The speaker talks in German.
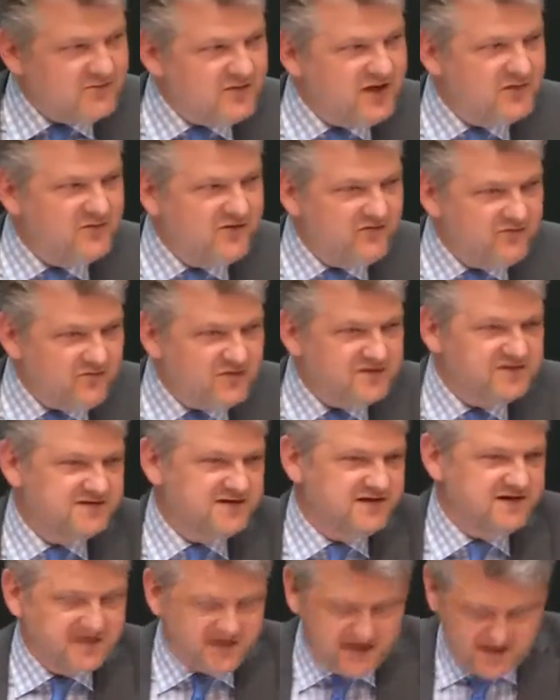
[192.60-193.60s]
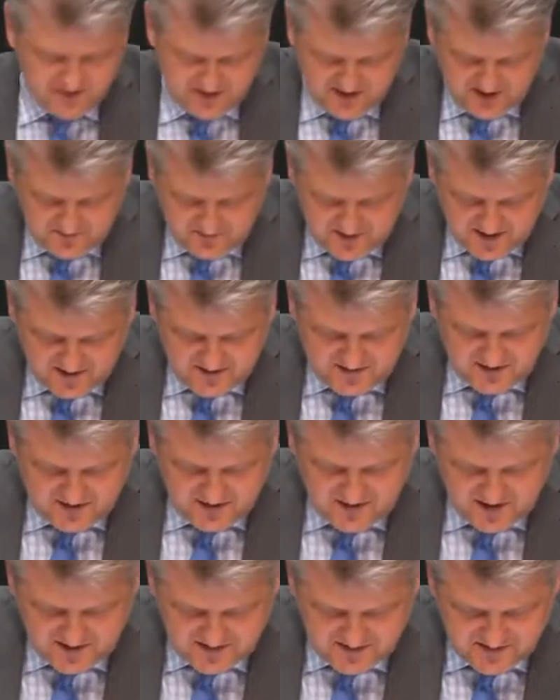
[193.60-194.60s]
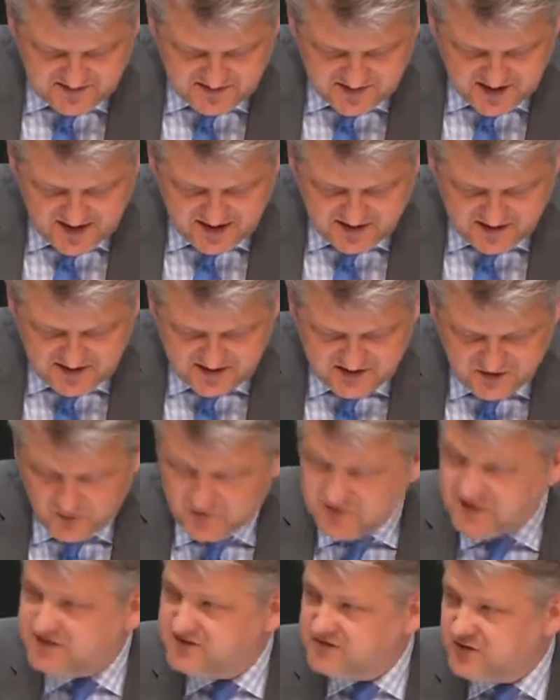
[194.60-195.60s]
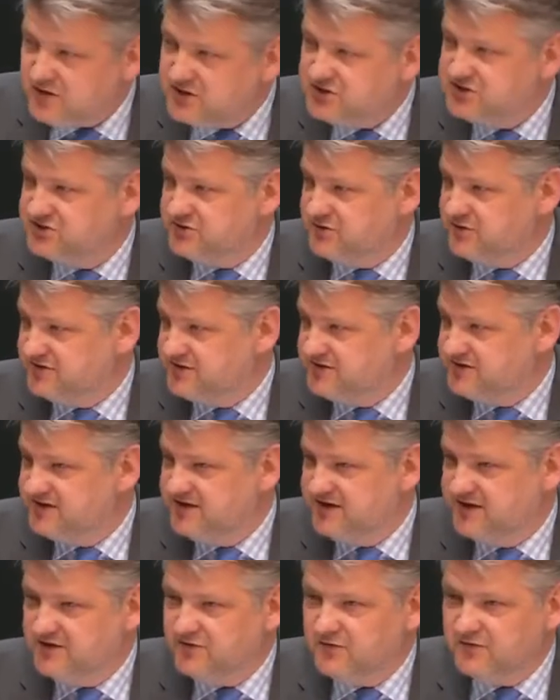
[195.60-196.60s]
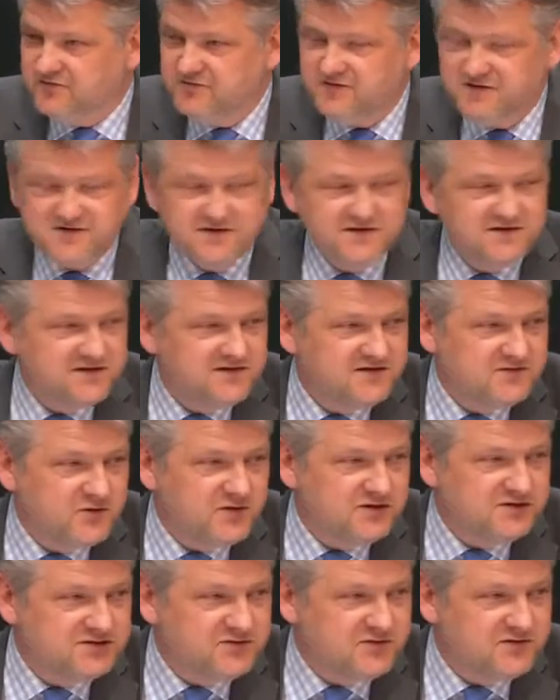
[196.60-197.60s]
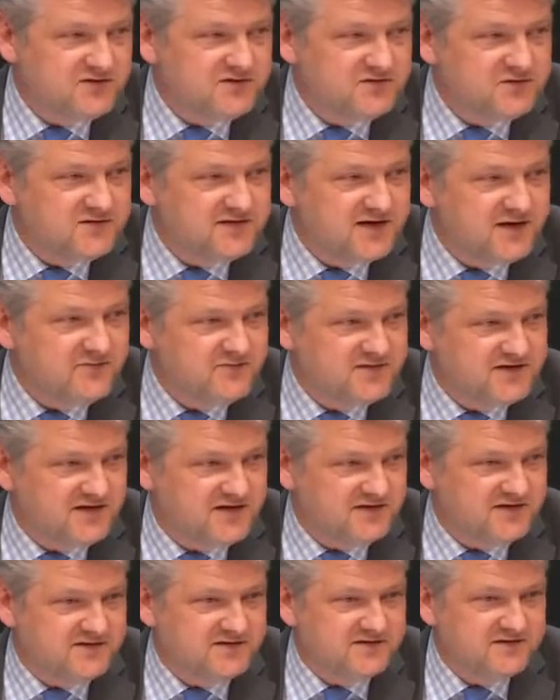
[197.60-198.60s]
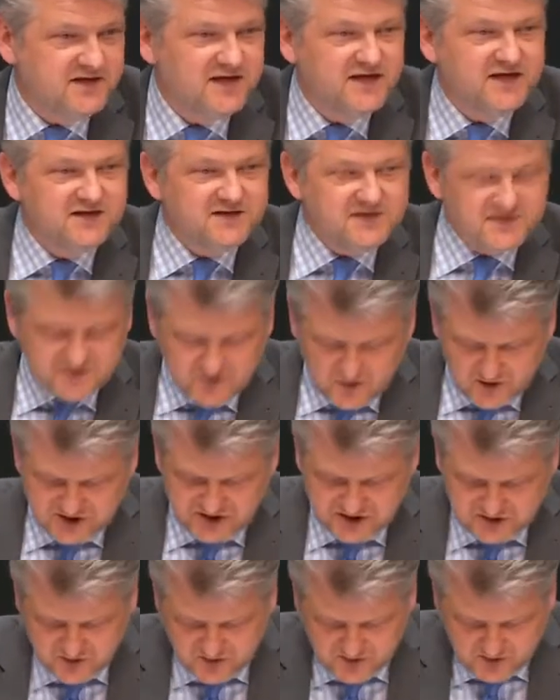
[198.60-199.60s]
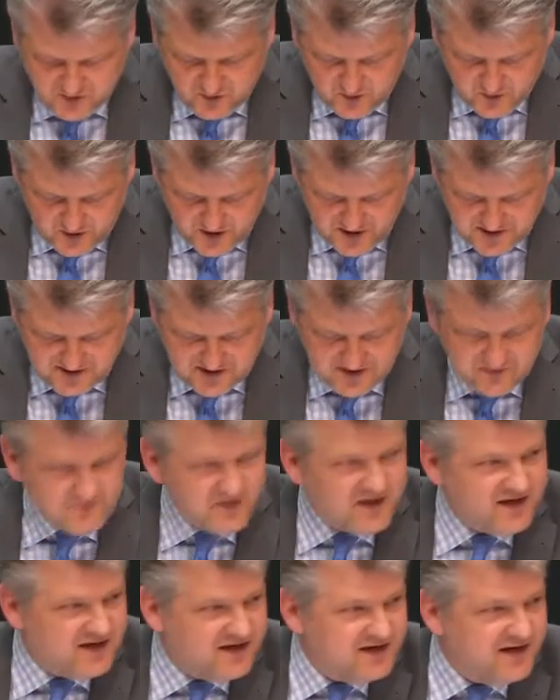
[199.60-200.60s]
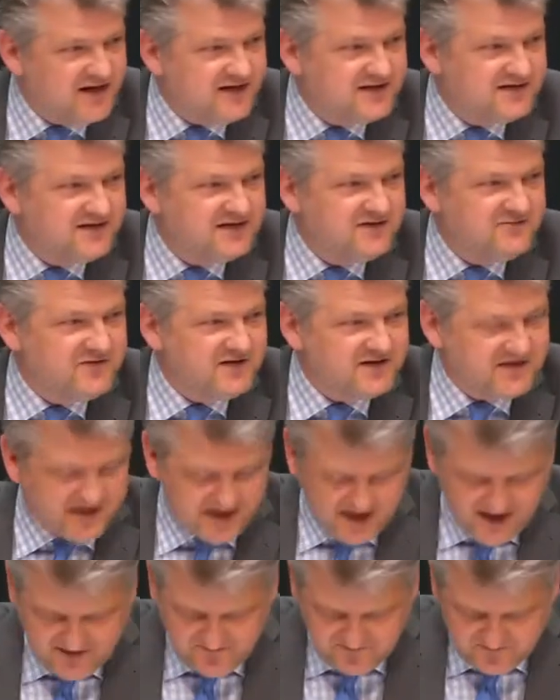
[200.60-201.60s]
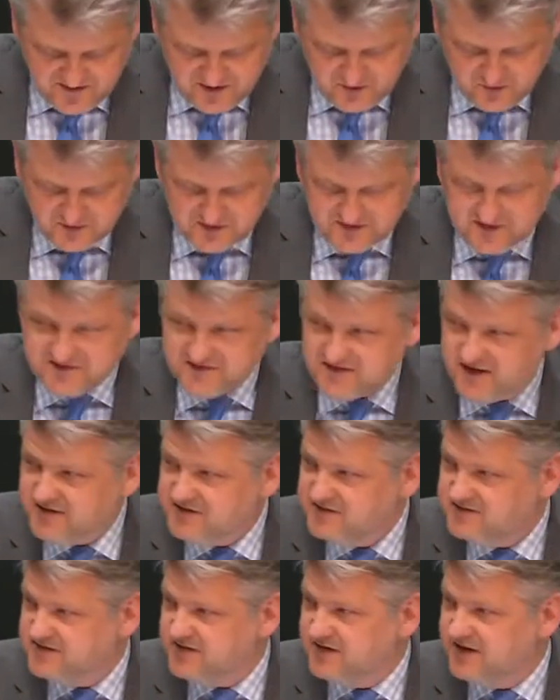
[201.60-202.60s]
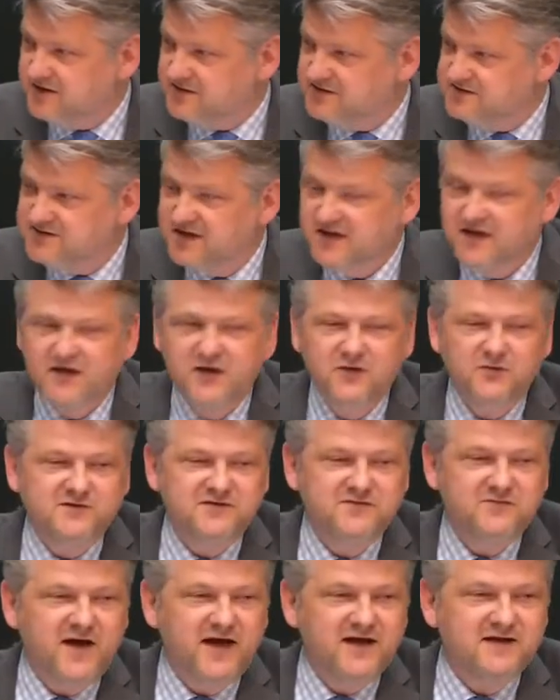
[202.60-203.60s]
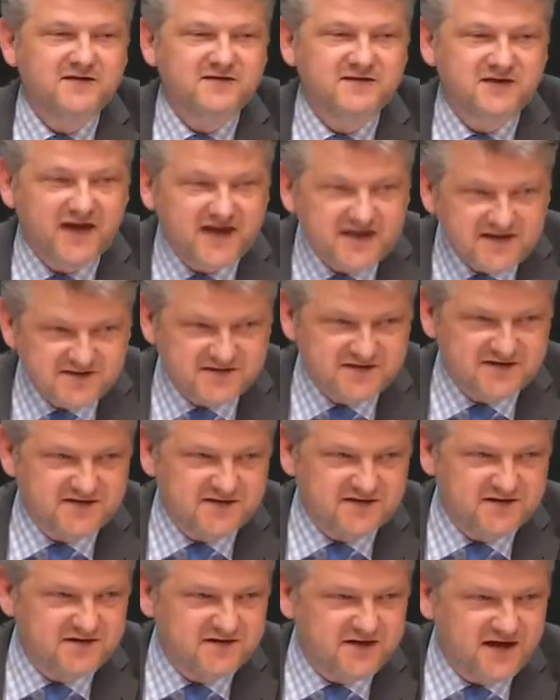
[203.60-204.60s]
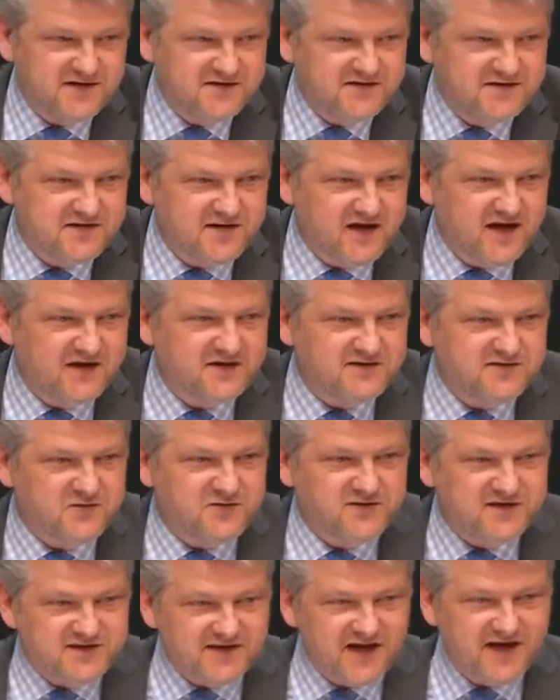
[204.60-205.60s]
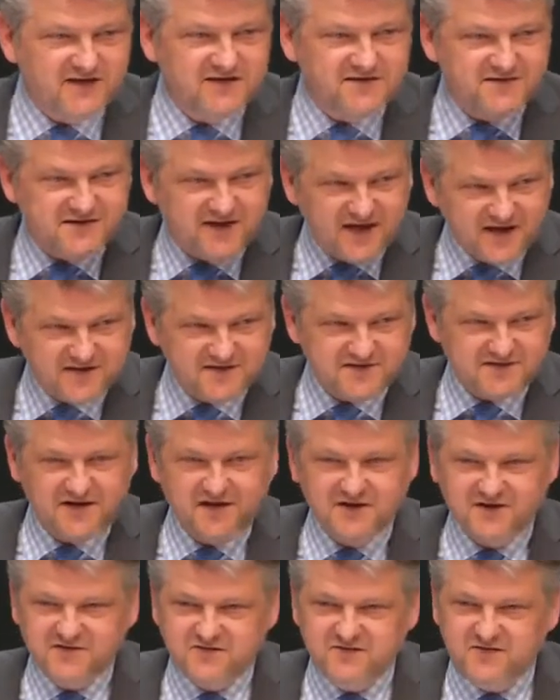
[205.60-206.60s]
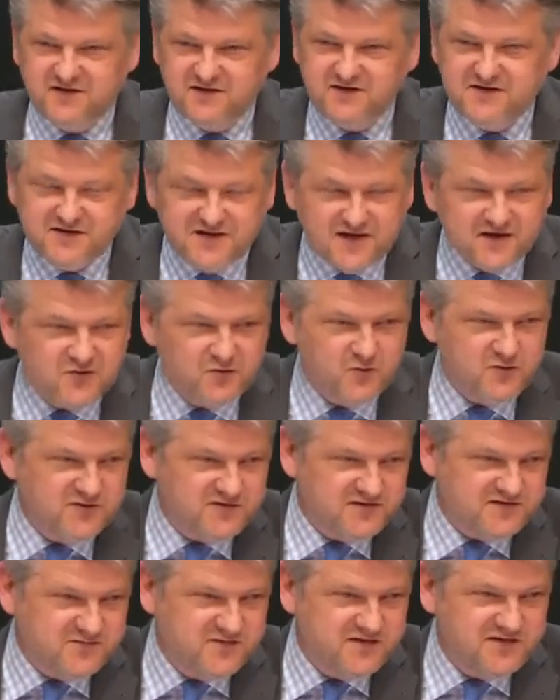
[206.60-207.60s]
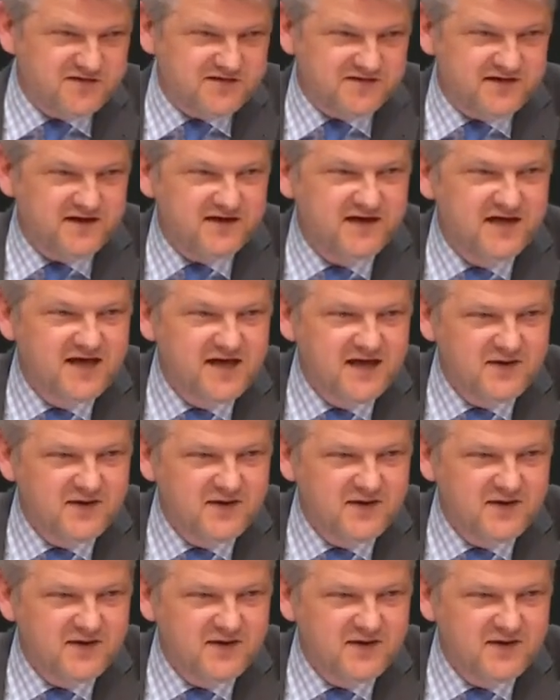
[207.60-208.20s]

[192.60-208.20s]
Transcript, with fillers: immer bewusst in der Debatte, dass es eigentlich um die Sollstunden geht und wie sich die Sollstunden zusammensetzen. Die Sollstunden heute beinhalten die Verdreifachung des Ganztages. Und zwar eines rechtssicheren Ganztages und nicht eines Ganztages, wie ihn Ihr Kultusminister